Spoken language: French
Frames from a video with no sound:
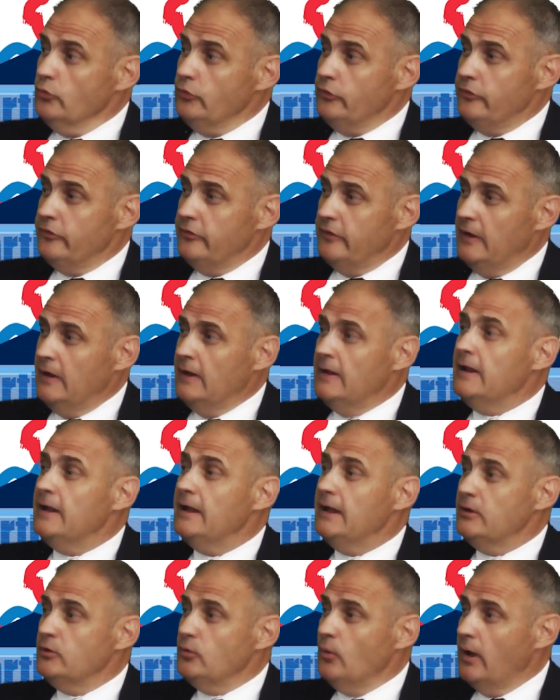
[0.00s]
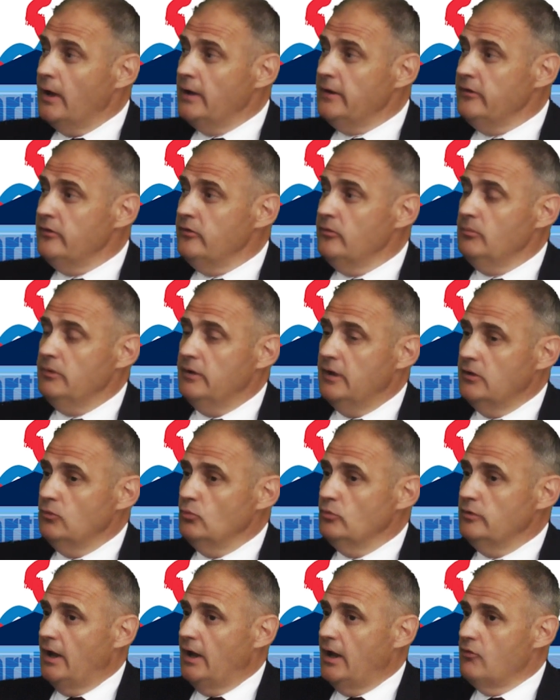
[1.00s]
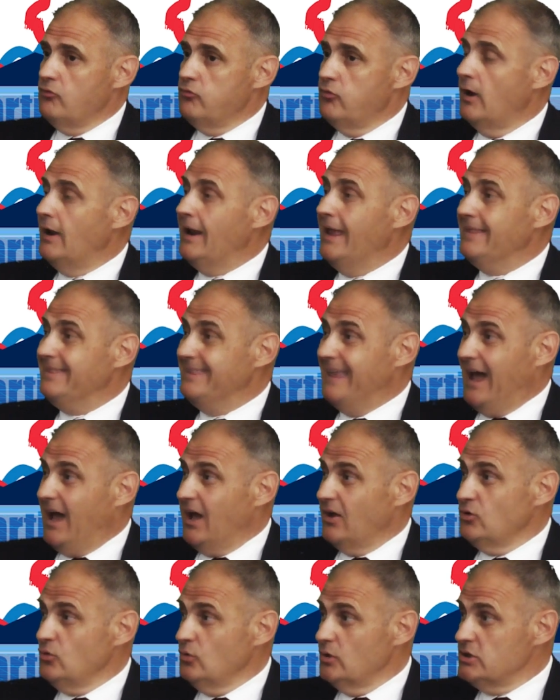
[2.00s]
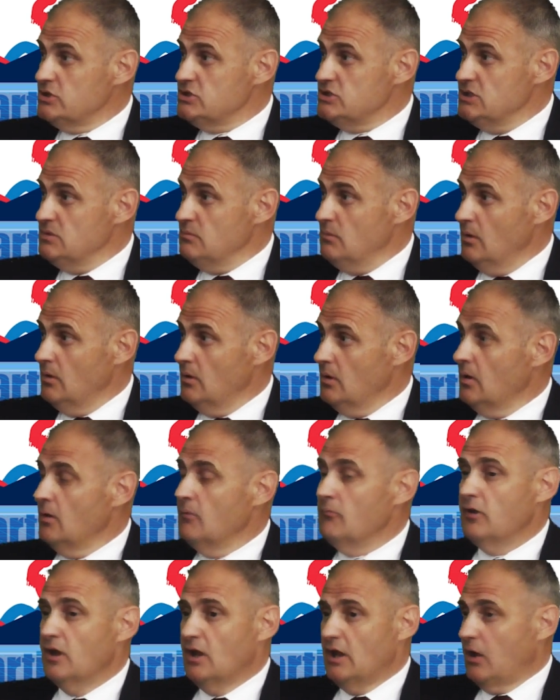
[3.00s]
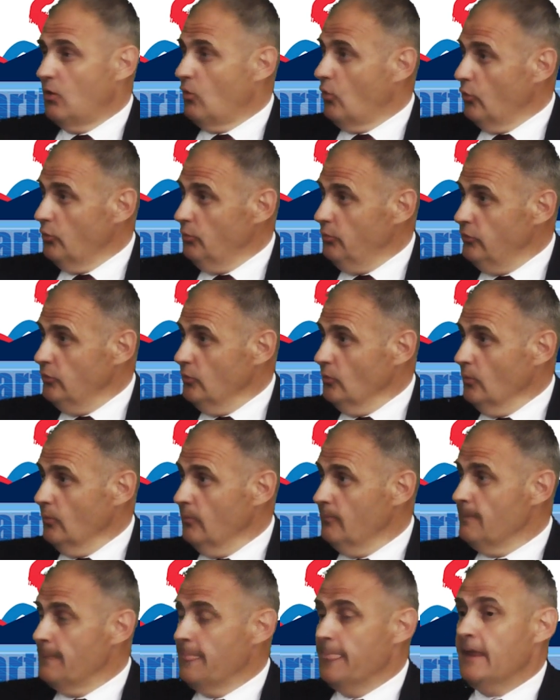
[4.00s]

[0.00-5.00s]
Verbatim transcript: c'est l'électoralisme qui est à la fois la tare du régime, avec la corruption,